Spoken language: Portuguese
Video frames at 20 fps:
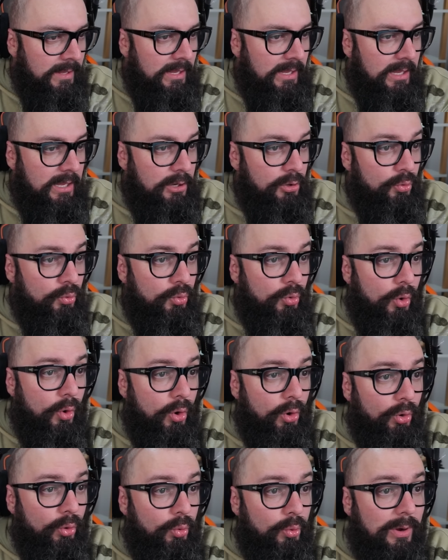e o
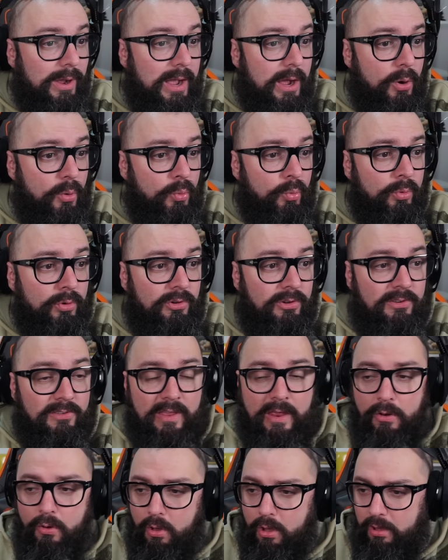
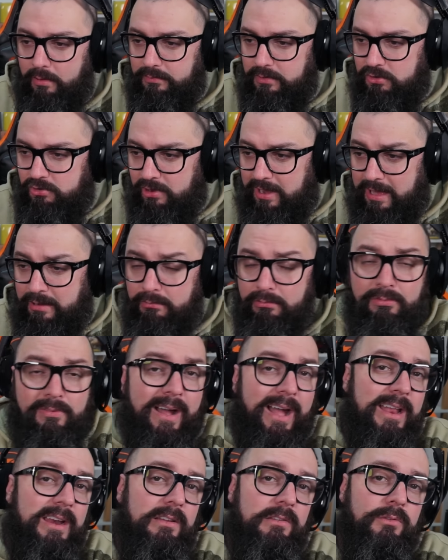Olucão19. Indicaram
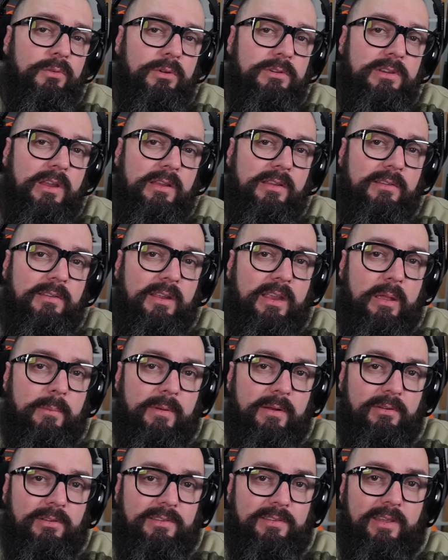várias notícias aqui
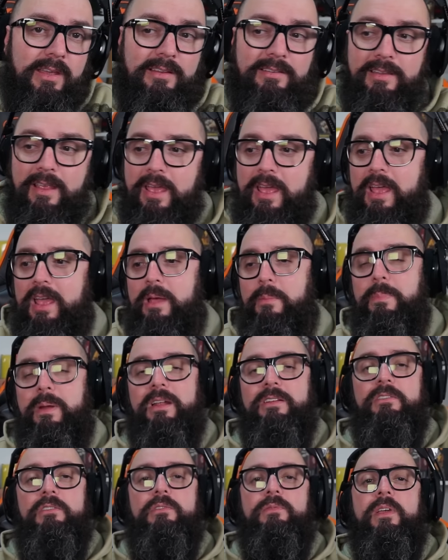para vocês. Pra
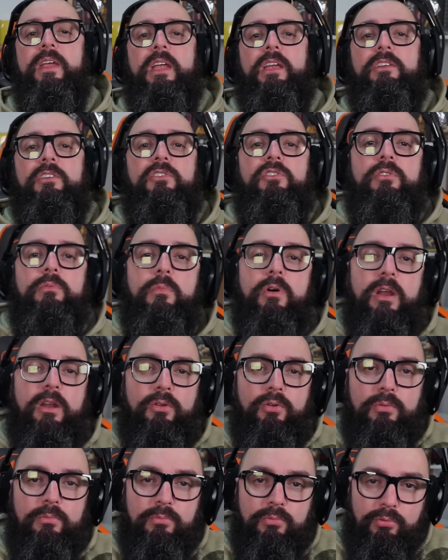gente ver que a gente mora
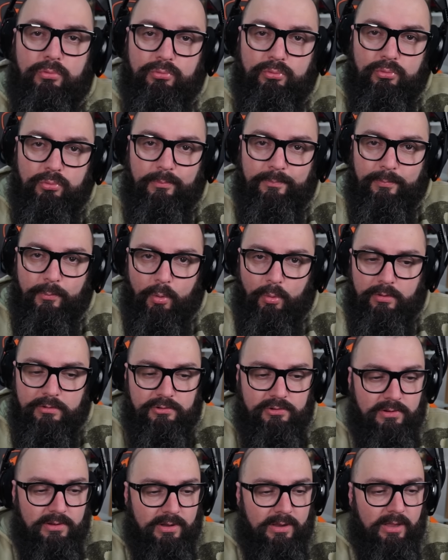num mundo
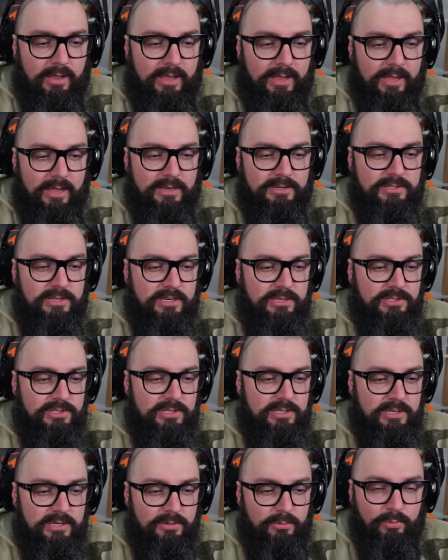onde é, a
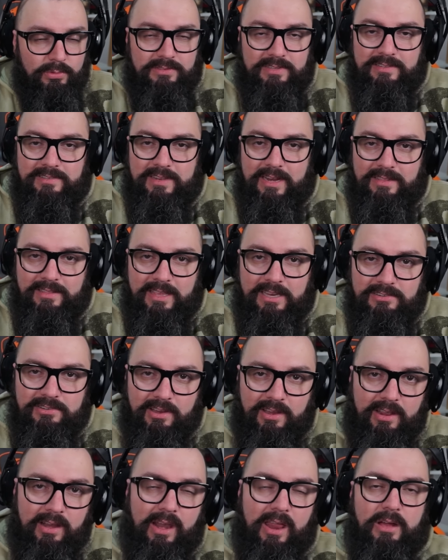gente usa a estratégia
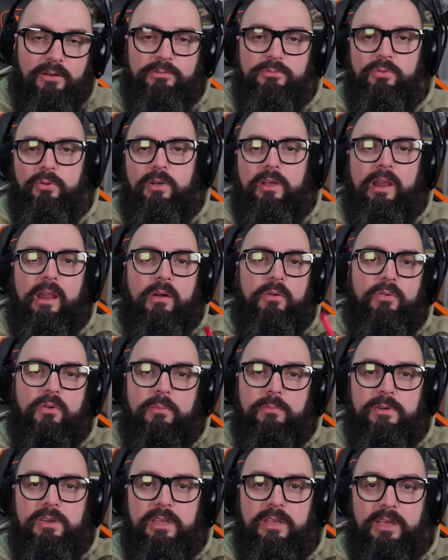cloud-to-cloud
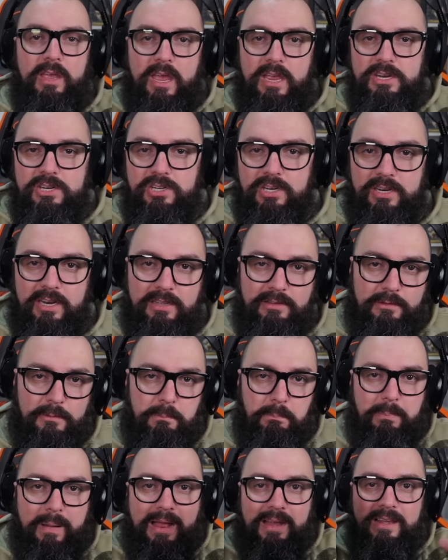communication, né? Os
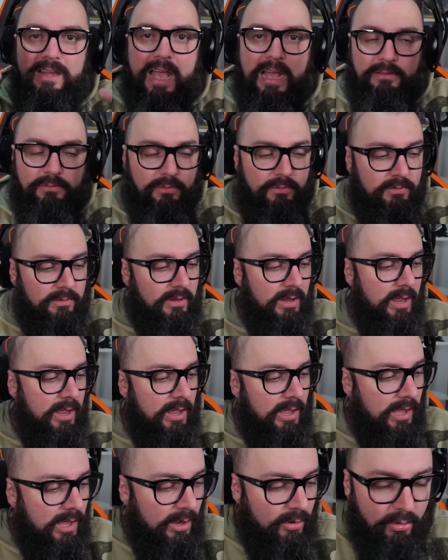palhaços
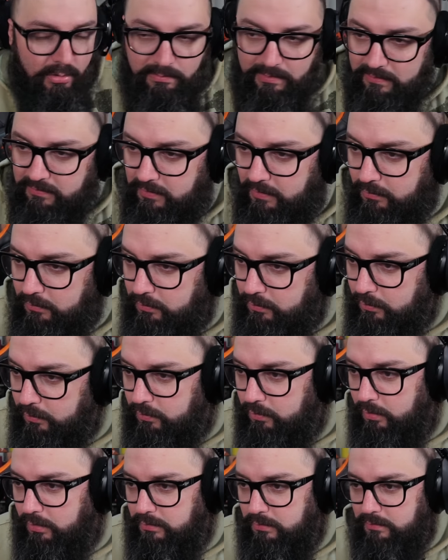uh, conversando uns com os
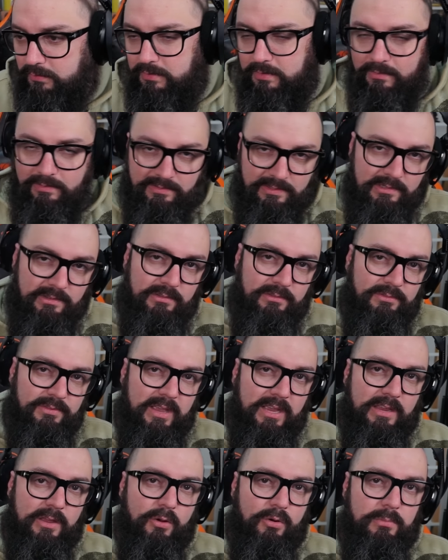outros. E vocês vão ver
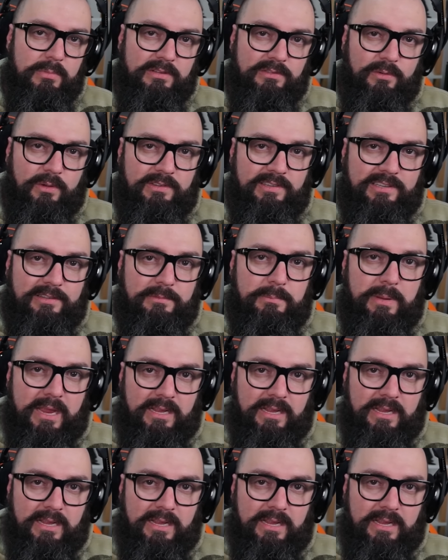aqui algumas coisas bem